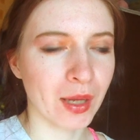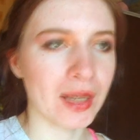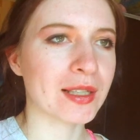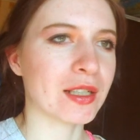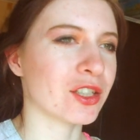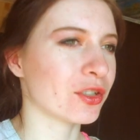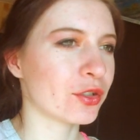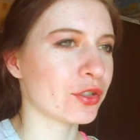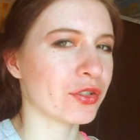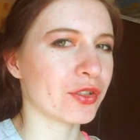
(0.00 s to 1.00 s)
Если не
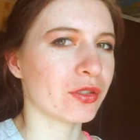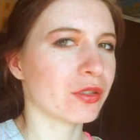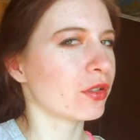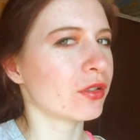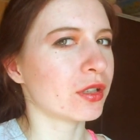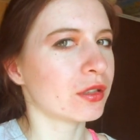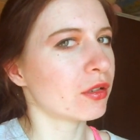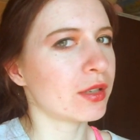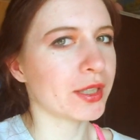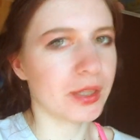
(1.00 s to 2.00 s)
сложится, то этот
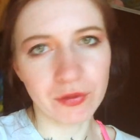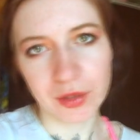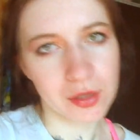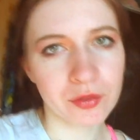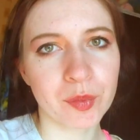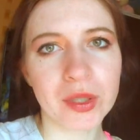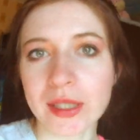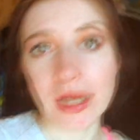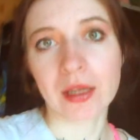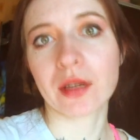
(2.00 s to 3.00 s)
ролик не выйдет в
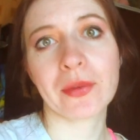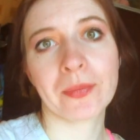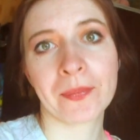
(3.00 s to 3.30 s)
понедельник.